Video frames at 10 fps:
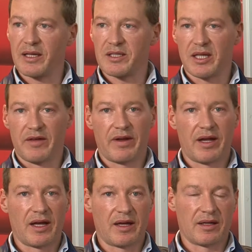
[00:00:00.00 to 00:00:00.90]

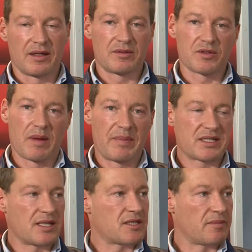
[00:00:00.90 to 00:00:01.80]
scrivere eh, insomma,
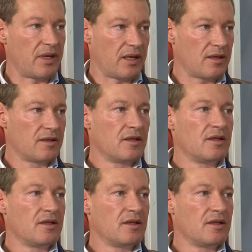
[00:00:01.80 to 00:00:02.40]
abbastanza bene.